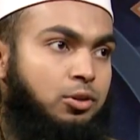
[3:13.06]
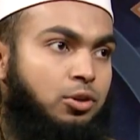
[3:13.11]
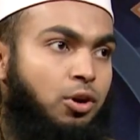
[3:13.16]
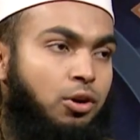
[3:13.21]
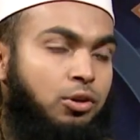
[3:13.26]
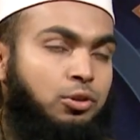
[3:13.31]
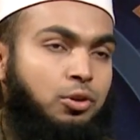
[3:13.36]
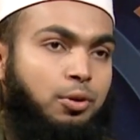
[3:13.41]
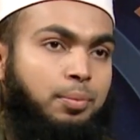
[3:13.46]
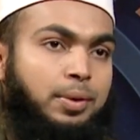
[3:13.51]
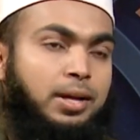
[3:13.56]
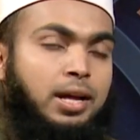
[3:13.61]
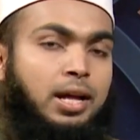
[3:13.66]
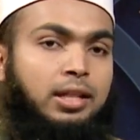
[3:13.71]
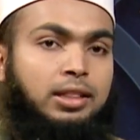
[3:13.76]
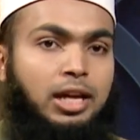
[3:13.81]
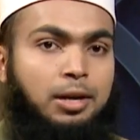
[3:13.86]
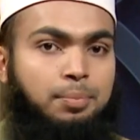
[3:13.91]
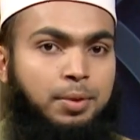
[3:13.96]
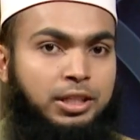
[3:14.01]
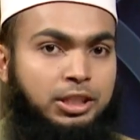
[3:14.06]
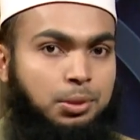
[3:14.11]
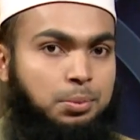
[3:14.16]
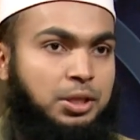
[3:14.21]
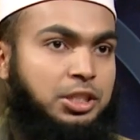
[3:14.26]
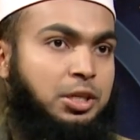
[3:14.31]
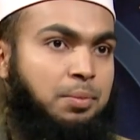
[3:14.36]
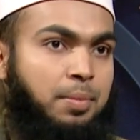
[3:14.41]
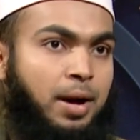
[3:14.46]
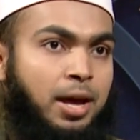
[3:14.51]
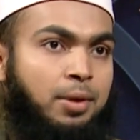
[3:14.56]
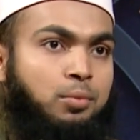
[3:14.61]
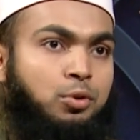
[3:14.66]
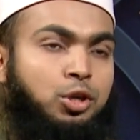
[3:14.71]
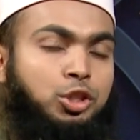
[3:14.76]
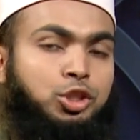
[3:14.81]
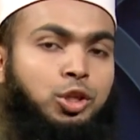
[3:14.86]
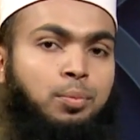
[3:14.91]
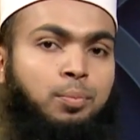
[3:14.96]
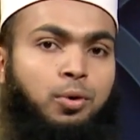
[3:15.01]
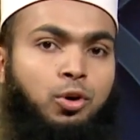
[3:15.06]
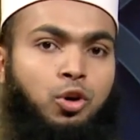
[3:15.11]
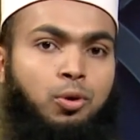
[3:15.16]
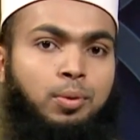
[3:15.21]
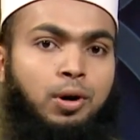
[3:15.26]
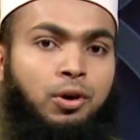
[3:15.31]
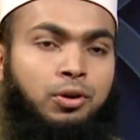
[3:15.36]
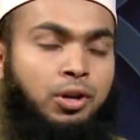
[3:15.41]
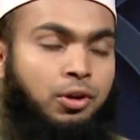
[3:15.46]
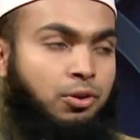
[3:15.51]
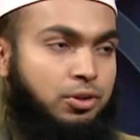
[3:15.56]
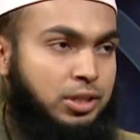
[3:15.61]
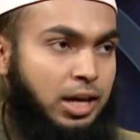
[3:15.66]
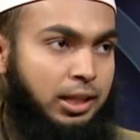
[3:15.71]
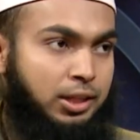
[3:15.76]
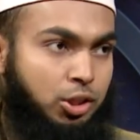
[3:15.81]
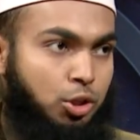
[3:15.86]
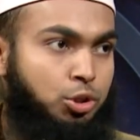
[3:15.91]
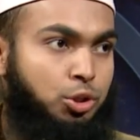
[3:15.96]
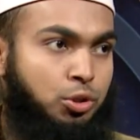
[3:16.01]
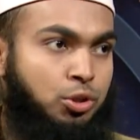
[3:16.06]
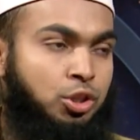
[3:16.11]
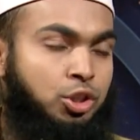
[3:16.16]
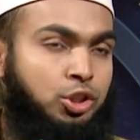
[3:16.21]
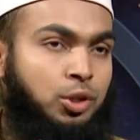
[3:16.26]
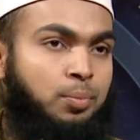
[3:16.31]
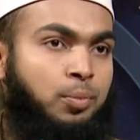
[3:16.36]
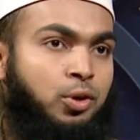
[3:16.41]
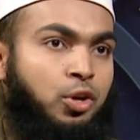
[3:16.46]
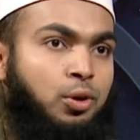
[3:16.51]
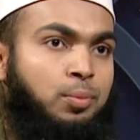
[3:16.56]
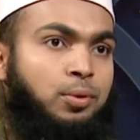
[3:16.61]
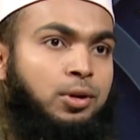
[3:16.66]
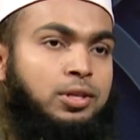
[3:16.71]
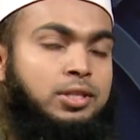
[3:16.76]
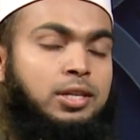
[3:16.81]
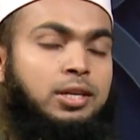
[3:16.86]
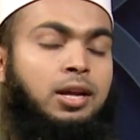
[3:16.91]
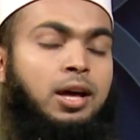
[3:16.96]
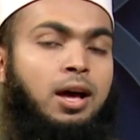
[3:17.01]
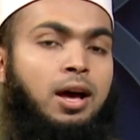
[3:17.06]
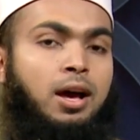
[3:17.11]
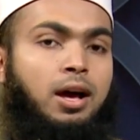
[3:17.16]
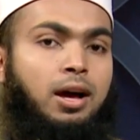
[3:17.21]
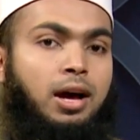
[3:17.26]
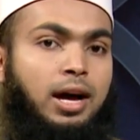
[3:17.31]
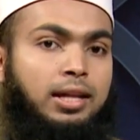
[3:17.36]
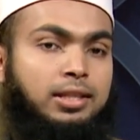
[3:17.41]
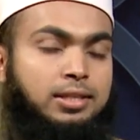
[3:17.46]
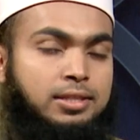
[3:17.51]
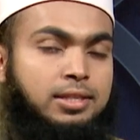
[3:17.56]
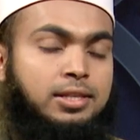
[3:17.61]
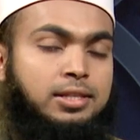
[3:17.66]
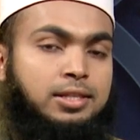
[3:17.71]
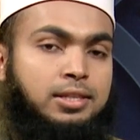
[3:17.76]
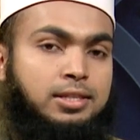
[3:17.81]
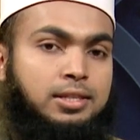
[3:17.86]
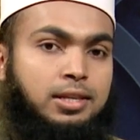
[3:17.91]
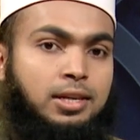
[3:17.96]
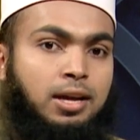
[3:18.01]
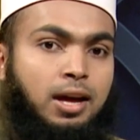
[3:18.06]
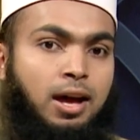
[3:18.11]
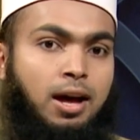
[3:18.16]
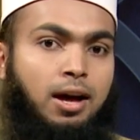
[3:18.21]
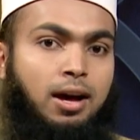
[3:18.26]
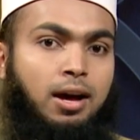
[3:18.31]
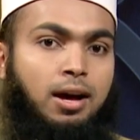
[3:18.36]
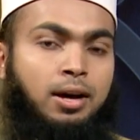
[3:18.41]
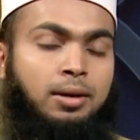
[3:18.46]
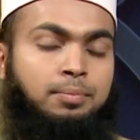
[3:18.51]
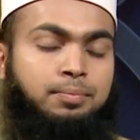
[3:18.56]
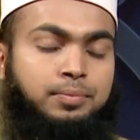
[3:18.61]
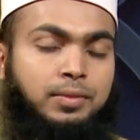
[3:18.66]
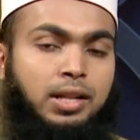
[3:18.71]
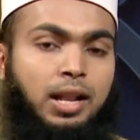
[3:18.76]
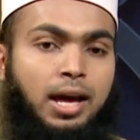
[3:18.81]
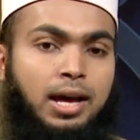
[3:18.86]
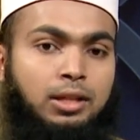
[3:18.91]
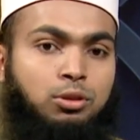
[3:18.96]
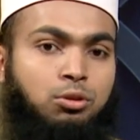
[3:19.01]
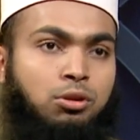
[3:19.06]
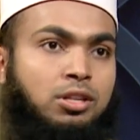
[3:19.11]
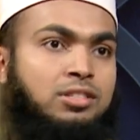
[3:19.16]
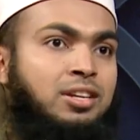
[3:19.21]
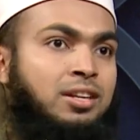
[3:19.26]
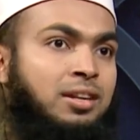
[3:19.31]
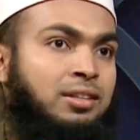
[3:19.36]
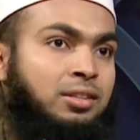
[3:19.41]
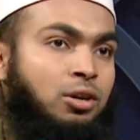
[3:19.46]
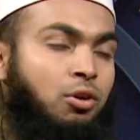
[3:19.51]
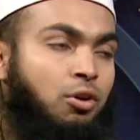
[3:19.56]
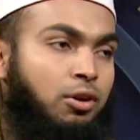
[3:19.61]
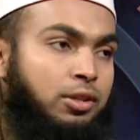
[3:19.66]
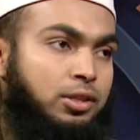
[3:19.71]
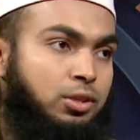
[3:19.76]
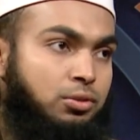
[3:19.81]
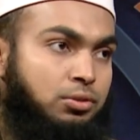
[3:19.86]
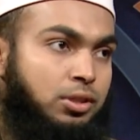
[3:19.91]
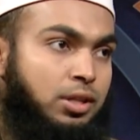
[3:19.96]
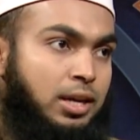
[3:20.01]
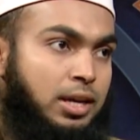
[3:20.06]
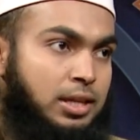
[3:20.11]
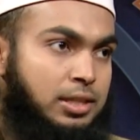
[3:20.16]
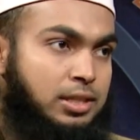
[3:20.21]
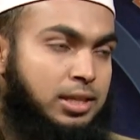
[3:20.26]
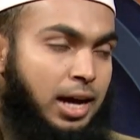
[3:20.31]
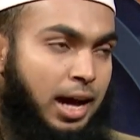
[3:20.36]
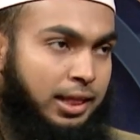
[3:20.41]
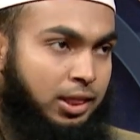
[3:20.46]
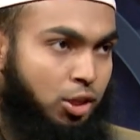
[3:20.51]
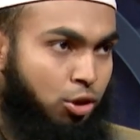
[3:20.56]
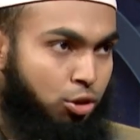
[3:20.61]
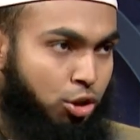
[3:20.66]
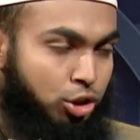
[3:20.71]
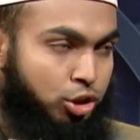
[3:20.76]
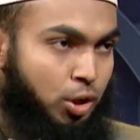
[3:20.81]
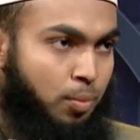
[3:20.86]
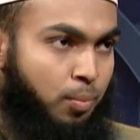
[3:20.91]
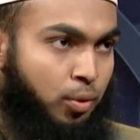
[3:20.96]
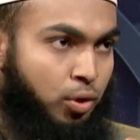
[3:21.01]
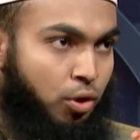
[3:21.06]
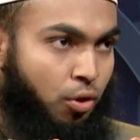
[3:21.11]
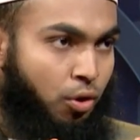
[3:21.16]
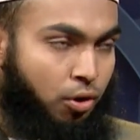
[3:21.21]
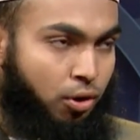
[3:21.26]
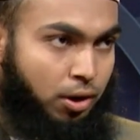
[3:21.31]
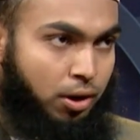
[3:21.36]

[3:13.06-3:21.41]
গ্রহণ করবে তার পাশাপাশি ভাই বোনের সম্পর্ক বা অন্যান্য যে আত্মীয় স্বজনের সম্পর্কে বলেছেন হাদিসে এসেছে লায়াতকুল জান্নাতা কতিয়ন যে আত্মীয়তার সম্পর্ক